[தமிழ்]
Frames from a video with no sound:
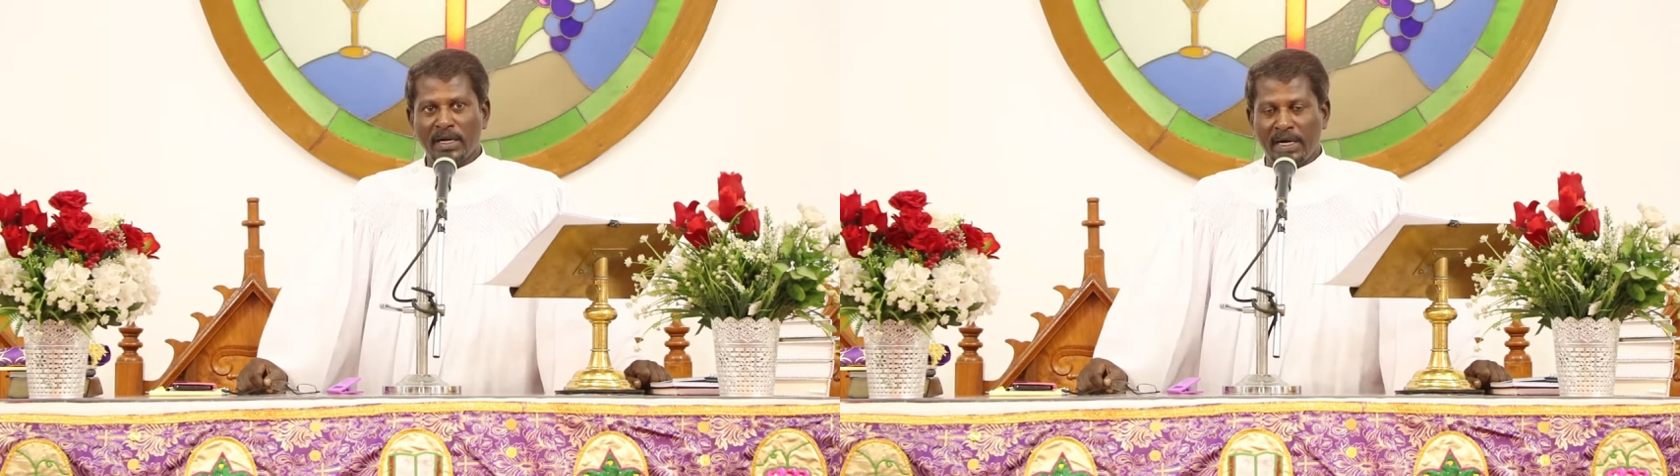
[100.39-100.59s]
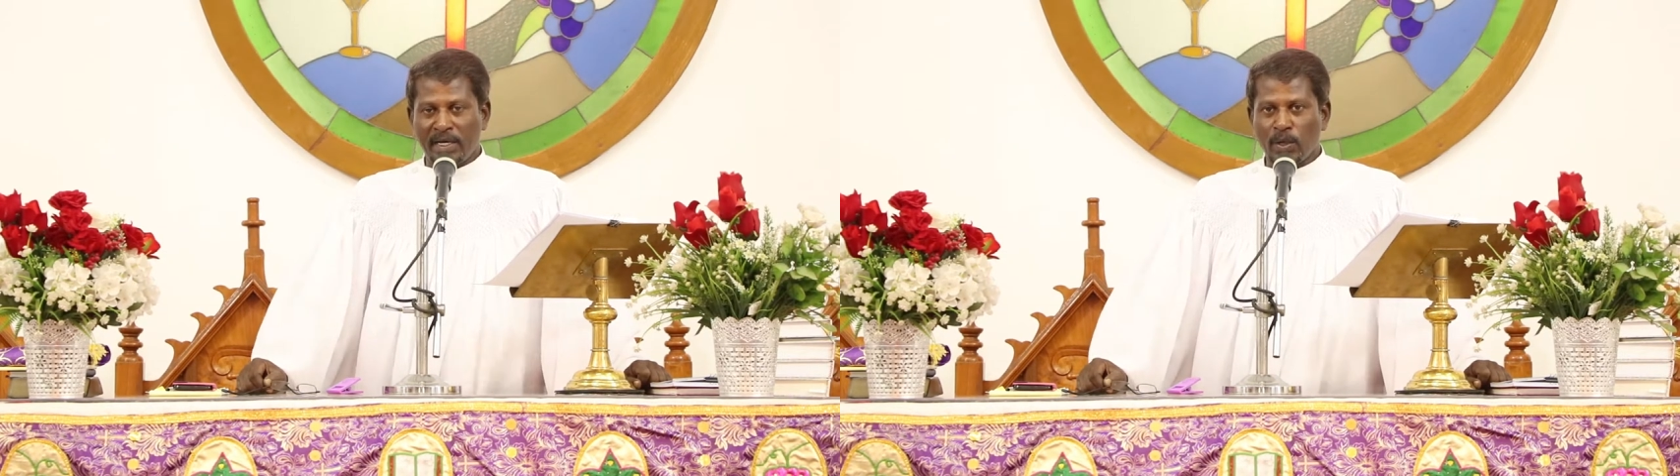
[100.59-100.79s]

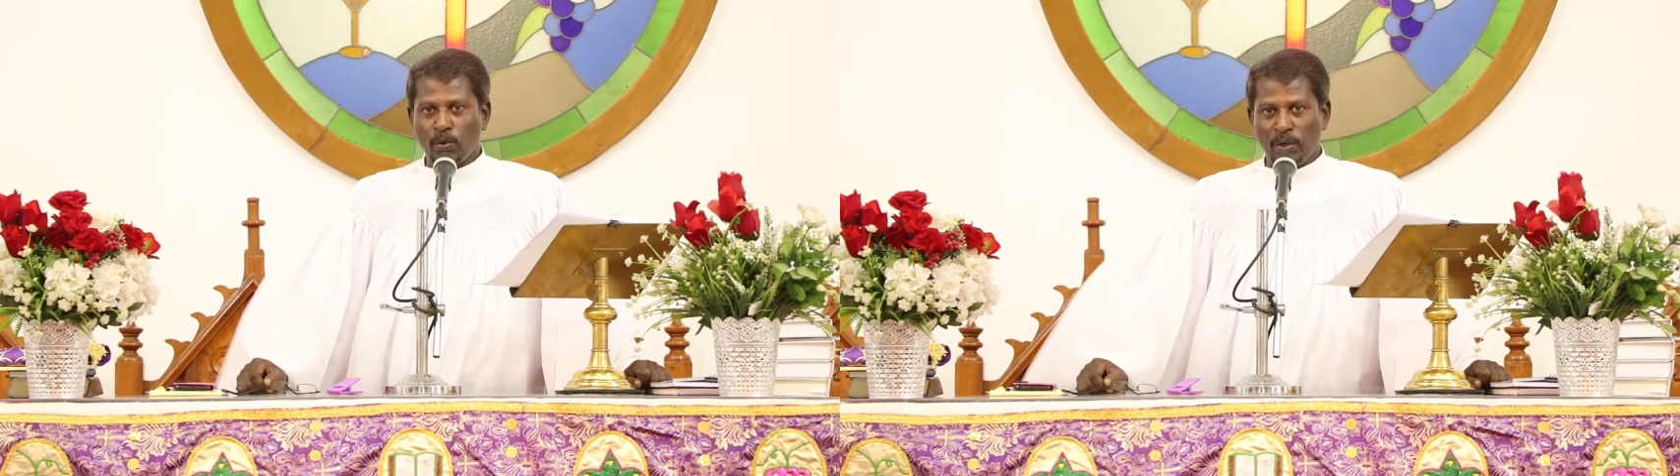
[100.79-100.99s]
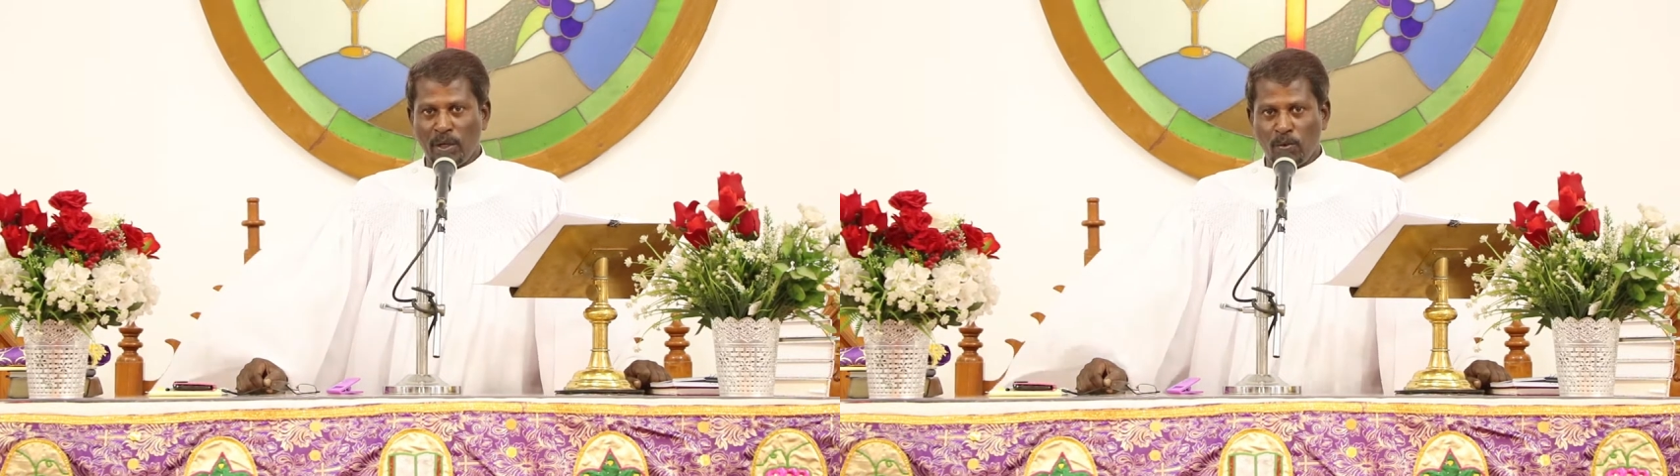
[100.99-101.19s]

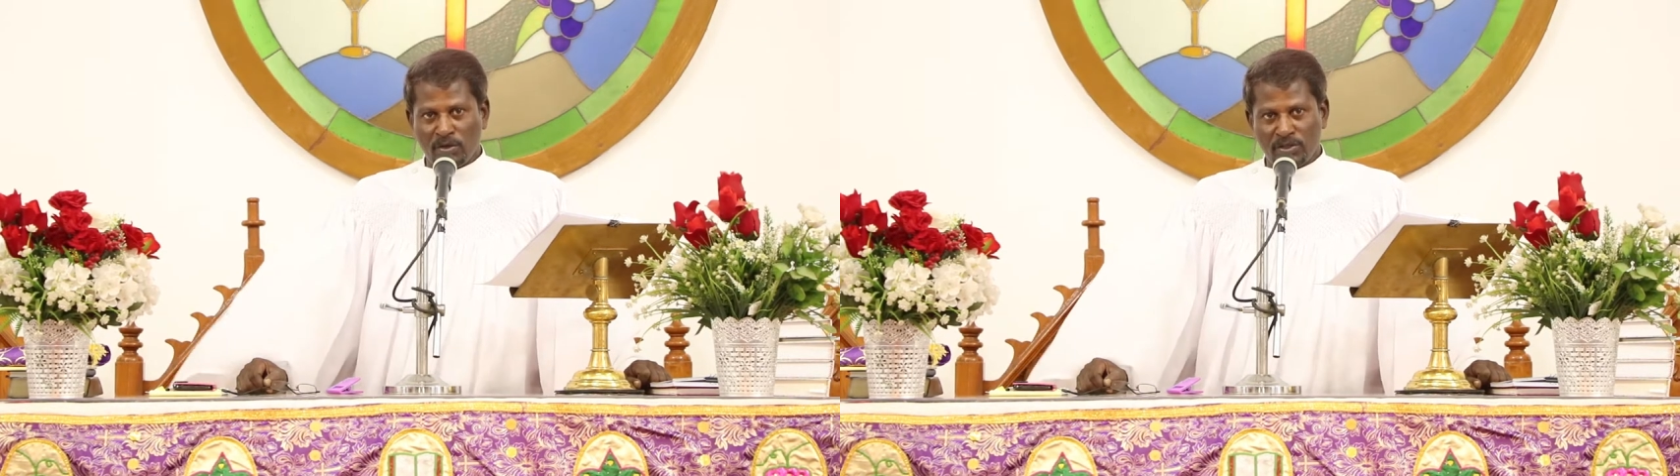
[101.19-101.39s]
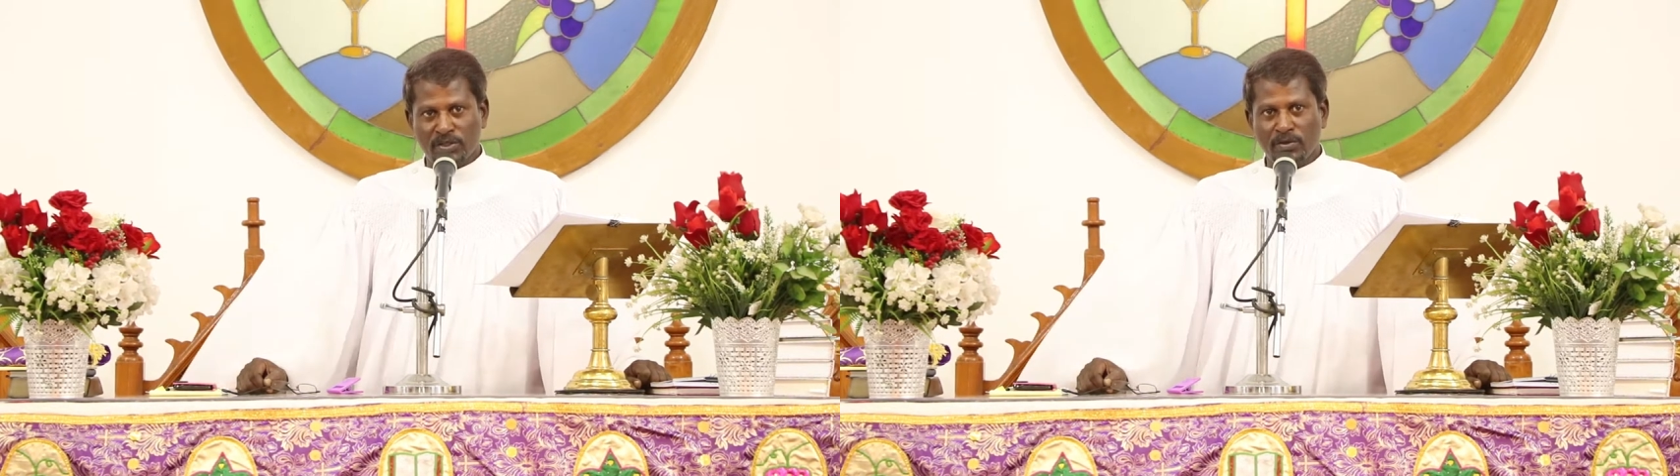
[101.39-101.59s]
கிடைக்கக்கூடிய
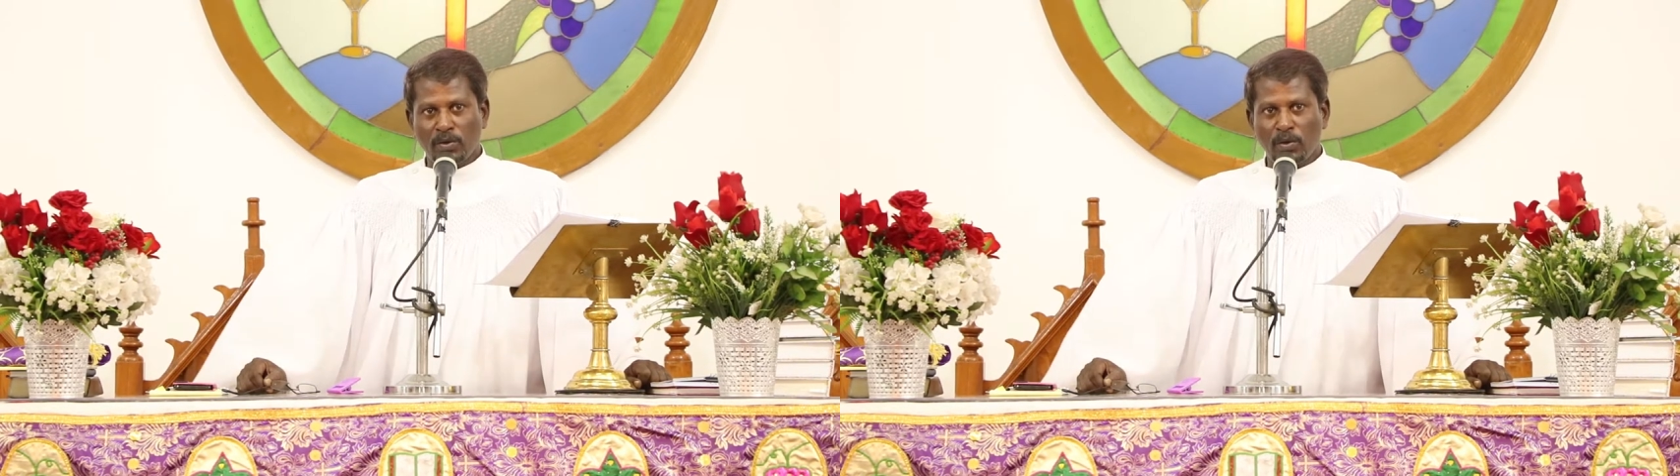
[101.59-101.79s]
ஒன்று